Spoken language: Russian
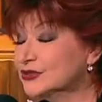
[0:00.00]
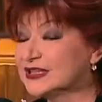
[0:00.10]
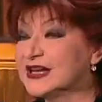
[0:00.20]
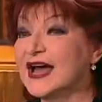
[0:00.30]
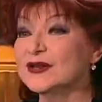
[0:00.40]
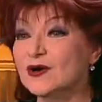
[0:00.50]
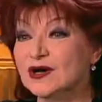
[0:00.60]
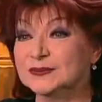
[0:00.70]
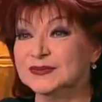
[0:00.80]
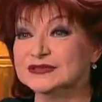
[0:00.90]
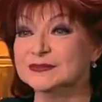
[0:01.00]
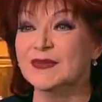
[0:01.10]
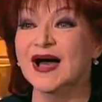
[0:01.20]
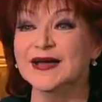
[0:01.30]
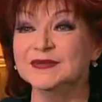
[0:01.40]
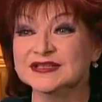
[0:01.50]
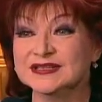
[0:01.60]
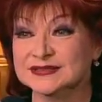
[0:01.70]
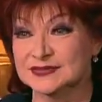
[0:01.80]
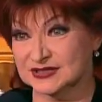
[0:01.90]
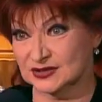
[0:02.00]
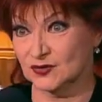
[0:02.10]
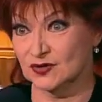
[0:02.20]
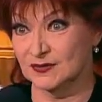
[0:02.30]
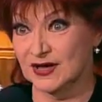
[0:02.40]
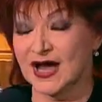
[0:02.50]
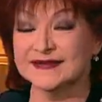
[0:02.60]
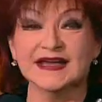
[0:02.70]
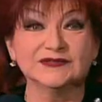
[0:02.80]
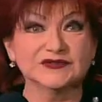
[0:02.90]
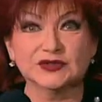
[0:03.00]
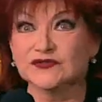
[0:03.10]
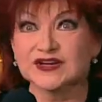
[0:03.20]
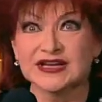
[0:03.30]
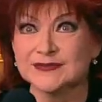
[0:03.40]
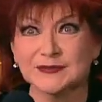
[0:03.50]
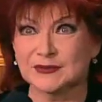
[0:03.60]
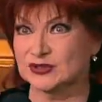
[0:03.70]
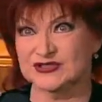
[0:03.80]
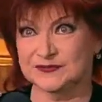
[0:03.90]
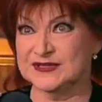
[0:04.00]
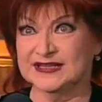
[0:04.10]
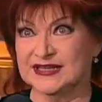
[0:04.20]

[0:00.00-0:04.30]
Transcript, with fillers: Игорек был маменькиным сынком. Она его все время против меня